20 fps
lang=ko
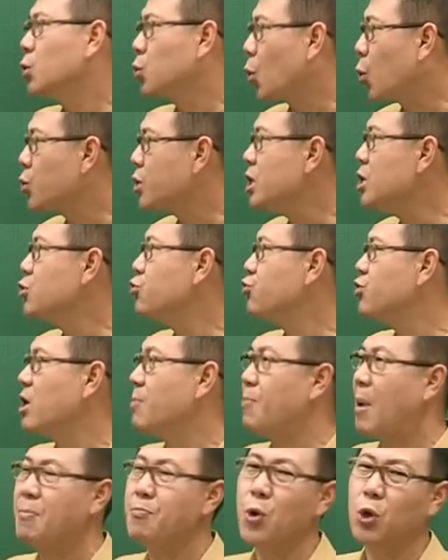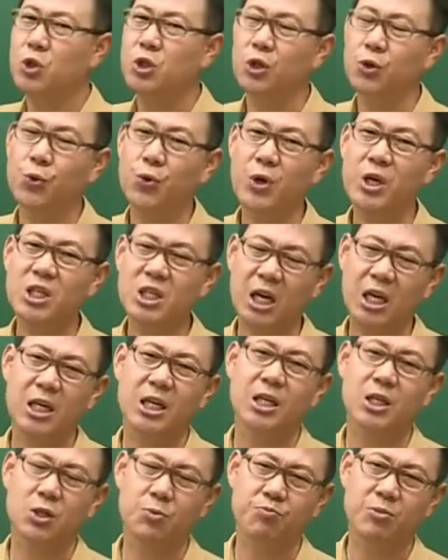동일 주제 반복 정도의
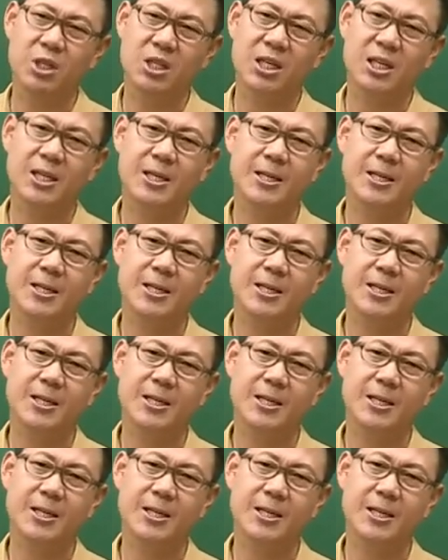차이가 있습니다.